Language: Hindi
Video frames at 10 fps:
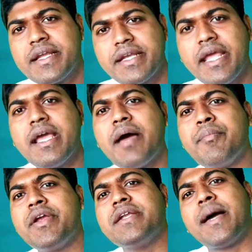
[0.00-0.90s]
एक नए
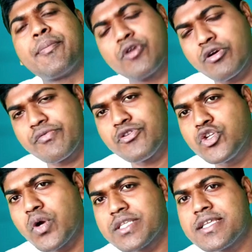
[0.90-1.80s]
अपडेट आपको अगर
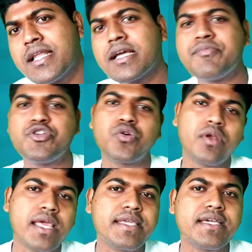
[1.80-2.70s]
वीडियो अच्छा लगा वीडियो
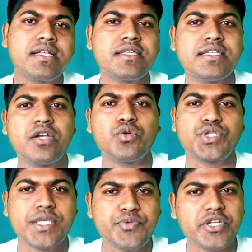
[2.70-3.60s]
को लाइक करके चैनल
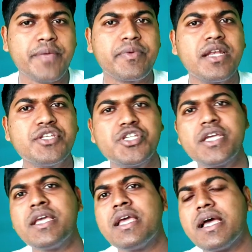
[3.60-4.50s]
को सब्सक्राइब कर
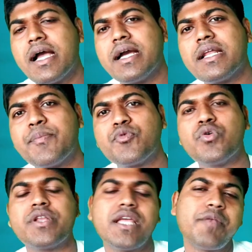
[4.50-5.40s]
लीजिए अगर
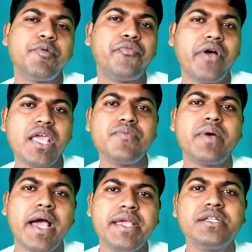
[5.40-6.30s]
आपको रियलमी
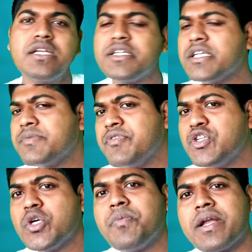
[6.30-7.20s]
फाइव आई रिलेटेड
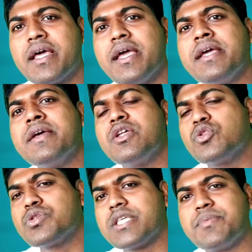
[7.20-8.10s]
वीडियो पाना है
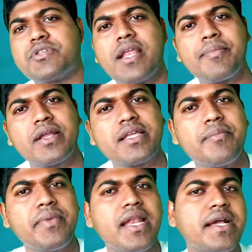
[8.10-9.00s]
तो सब्सक्राइब
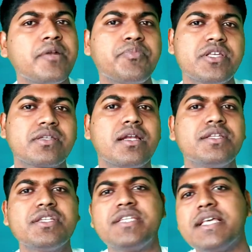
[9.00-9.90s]
करके बेलाइकन प्रेस कर
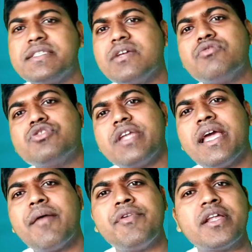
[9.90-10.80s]
लीजिए लीजिए जैसे कुछ
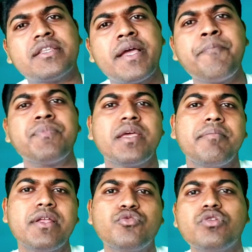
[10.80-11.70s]
नया अपडेट आता
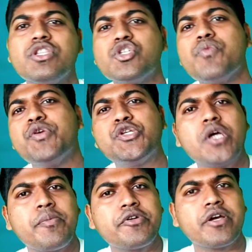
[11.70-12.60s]
है मैं तुरंत जो
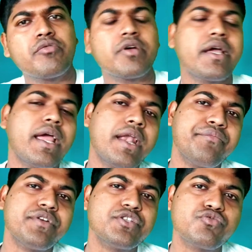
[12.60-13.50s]
वीडियो अपलोड करूंगा
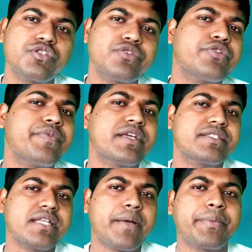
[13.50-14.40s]
एंड फ्रेंड्स उसकी
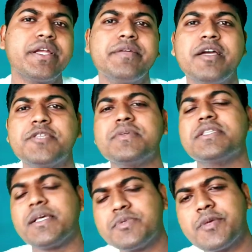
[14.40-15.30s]
नोटिफिकेशन आपके डिवाइस
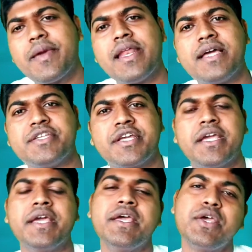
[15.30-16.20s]
में सबसे पहले आ
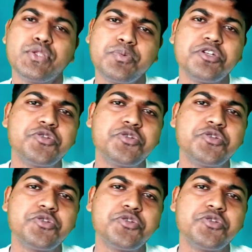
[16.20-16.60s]
जाएंगे तो